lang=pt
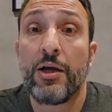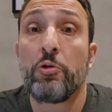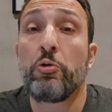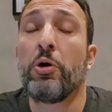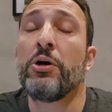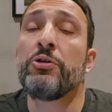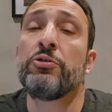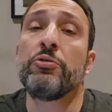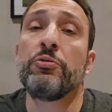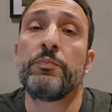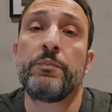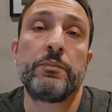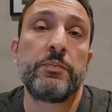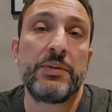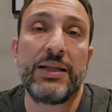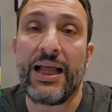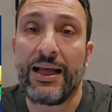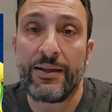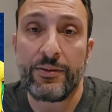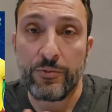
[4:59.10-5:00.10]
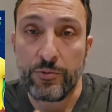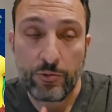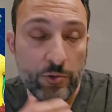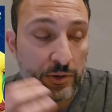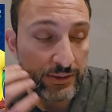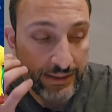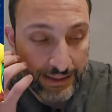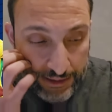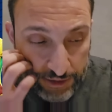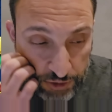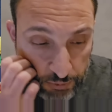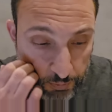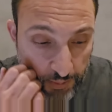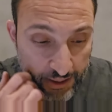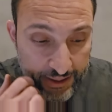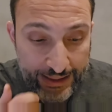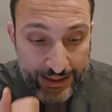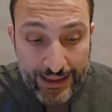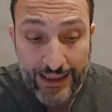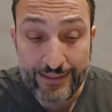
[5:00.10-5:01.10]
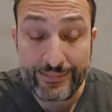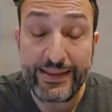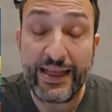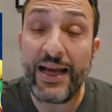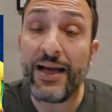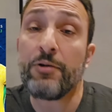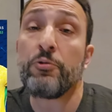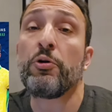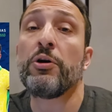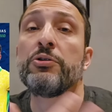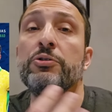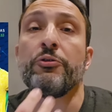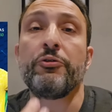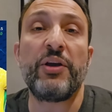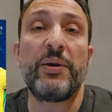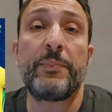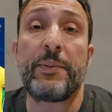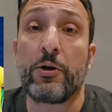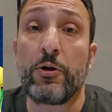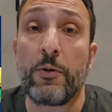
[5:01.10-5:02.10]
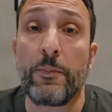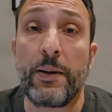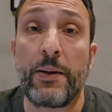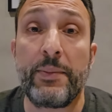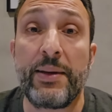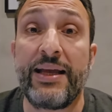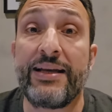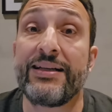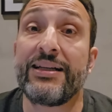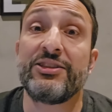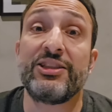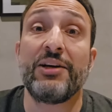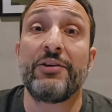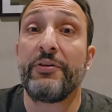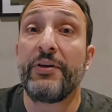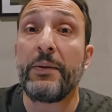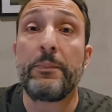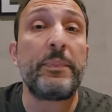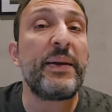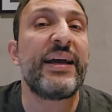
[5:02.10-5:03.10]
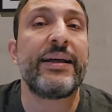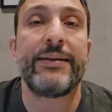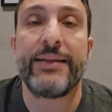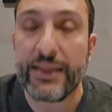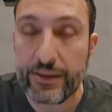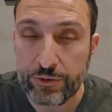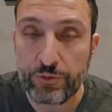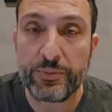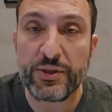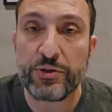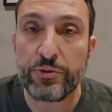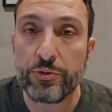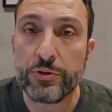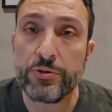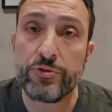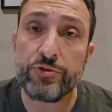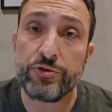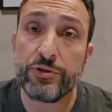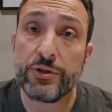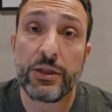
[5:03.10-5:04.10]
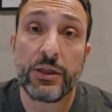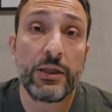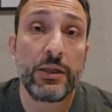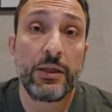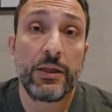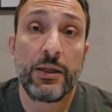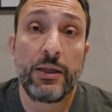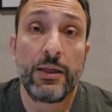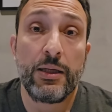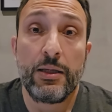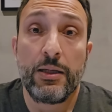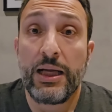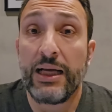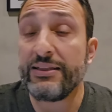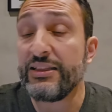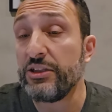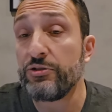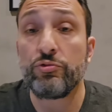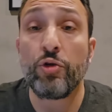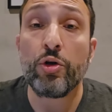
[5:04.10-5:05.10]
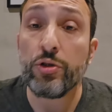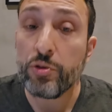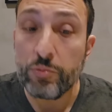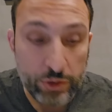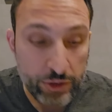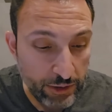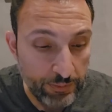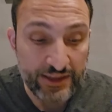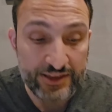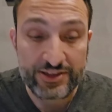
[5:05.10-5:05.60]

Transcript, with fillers: Quando lá no contra a Espanha e Inglaterra, quando vem para a Copa América, já vem perdendo minutos. A gente todo mundo